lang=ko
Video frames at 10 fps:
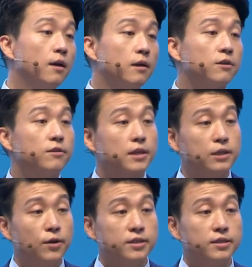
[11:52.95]
그런데
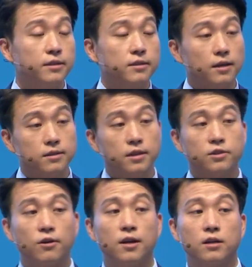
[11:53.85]
그 회사들의
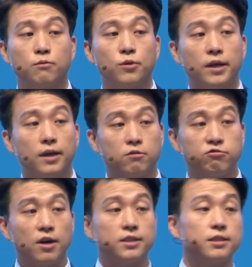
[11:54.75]
전략을 보니까 두
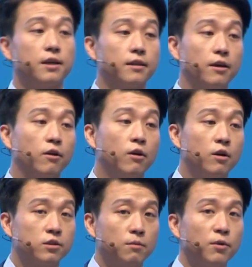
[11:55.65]
가지가 있대요.
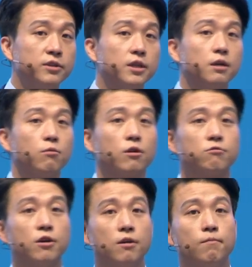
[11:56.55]
첫 번째가 뭐라고요?